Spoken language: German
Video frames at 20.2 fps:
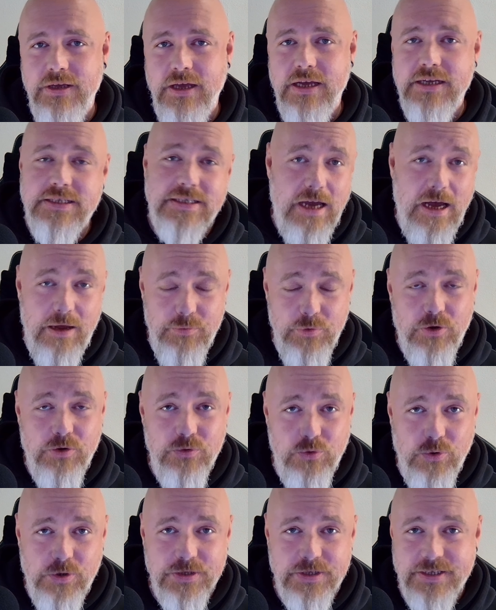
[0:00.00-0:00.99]
Es gab noch einen
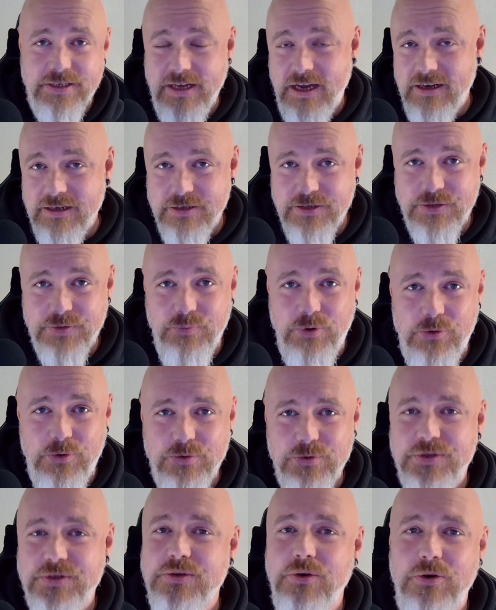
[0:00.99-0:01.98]
kurzen
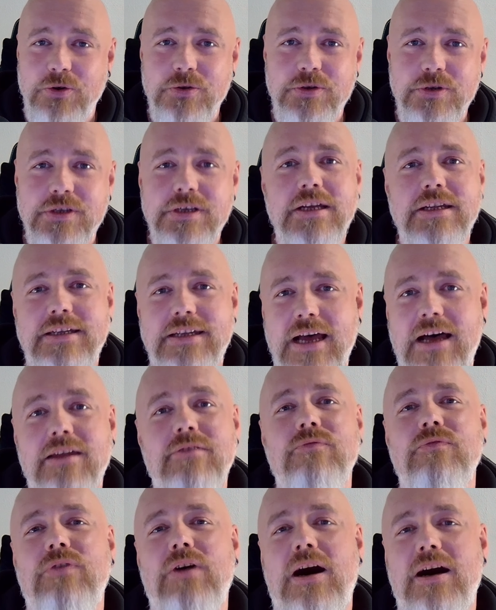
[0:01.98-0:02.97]
Dankespost und
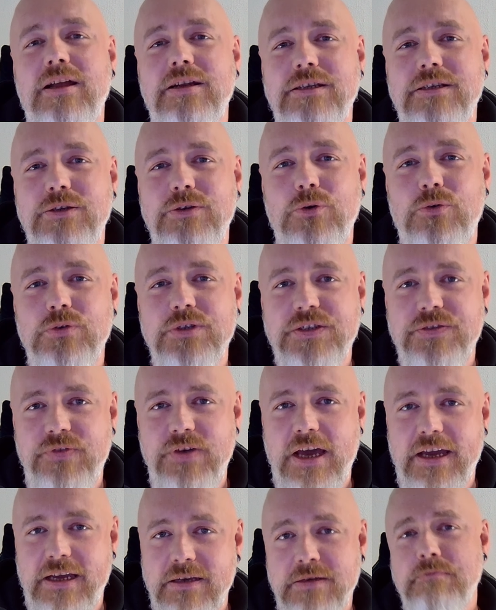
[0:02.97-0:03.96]
dann waren die Jungs
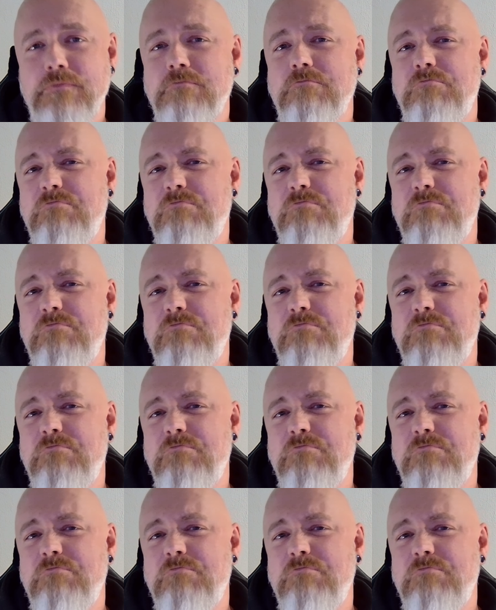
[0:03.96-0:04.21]
weg.